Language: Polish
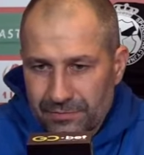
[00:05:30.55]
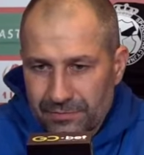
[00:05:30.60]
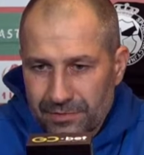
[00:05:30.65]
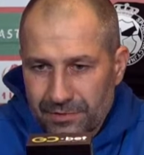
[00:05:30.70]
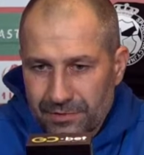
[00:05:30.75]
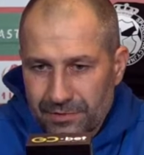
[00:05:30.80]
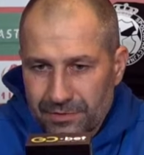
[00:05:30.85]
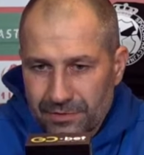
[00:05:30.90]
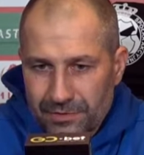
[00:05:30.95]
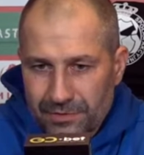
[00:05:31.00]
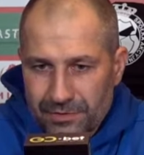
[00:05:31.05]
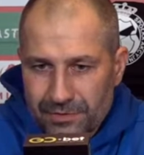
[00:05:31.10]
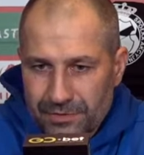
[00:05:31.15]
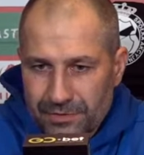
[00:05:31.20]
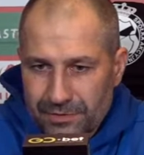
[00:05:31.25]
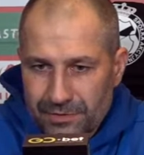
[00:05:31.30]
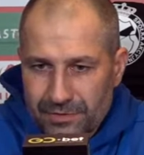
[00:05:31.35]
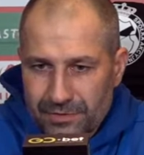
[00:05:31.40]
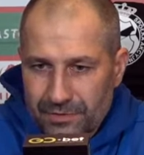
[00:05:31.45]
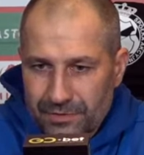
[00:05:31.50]
co,
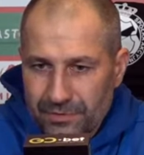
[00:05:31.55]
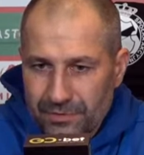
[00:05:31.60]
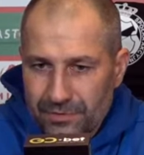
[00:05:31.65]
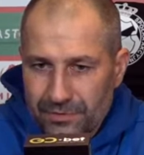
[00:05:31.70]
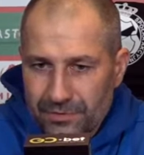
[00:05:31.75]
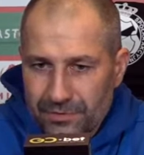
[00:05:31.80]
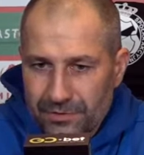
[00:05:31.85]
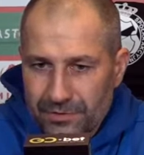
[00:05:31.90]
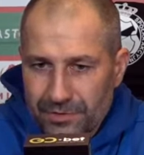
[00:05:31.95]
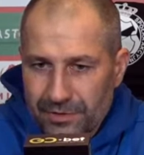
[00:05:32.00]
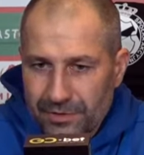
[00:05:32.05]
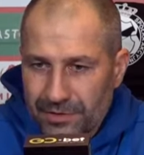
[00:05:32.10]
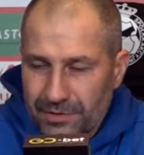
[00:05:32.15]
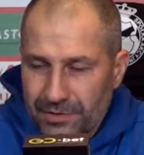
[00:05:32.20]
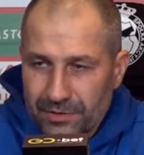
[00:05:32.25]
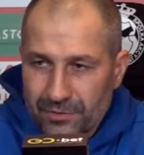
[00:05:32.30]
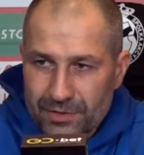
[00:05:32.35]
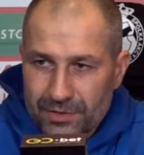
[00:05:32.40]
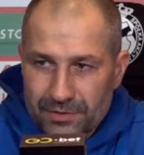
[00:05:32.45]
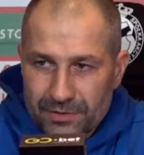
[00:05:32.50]
co, co do tej
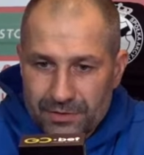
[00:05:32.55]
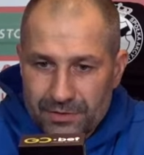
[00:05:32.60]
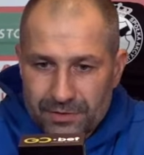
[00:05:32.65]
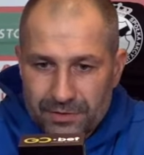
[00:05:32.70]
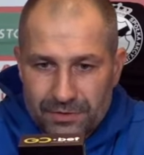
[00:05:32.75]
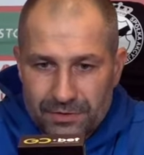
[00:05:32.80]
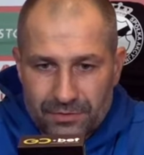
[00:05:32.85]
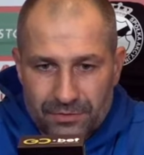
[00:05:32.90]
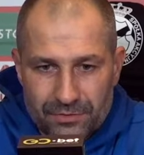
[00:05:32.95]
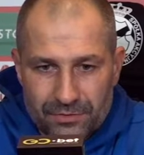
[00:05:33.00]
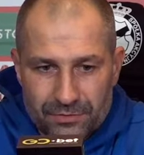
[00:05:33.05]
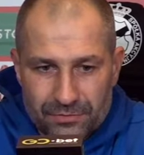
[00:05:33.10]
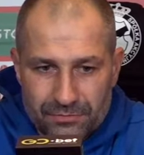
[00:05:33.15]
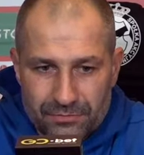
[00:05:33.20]
sytuacji, to